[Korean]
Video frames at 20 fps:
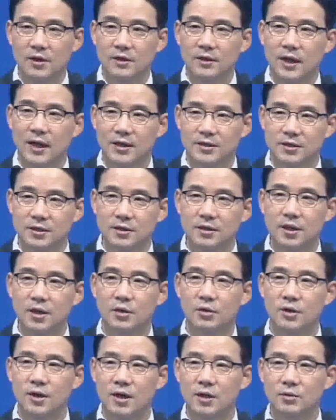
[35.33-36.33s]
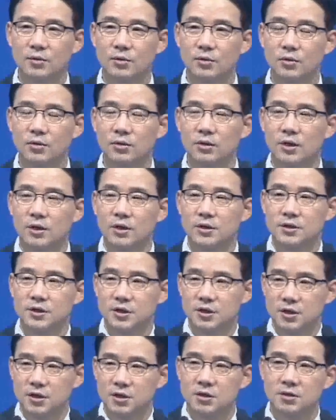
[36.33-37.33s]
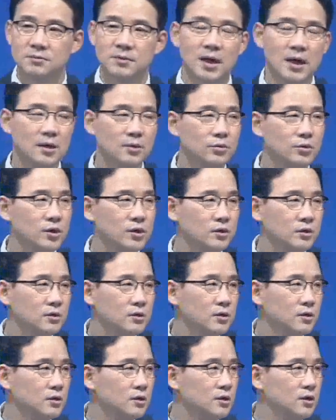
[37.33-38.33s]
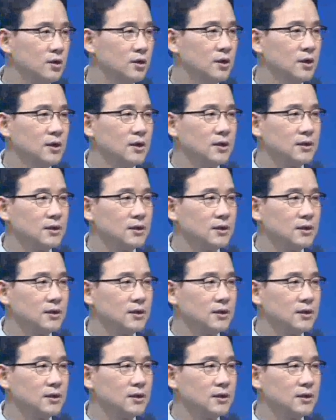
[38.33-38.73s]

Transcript: 다시 태어나도 지금 하고 있는 일을